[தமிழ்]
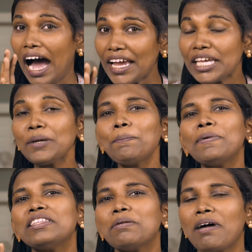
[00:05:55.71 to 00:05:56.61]

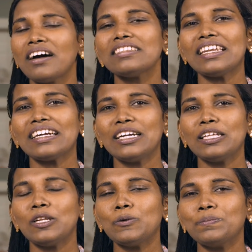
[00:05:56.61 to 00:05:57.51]
ஐம்பது
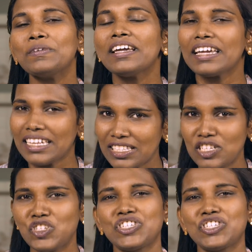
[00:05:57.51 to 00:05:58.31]
மாநிலங்களிலும் இருந்து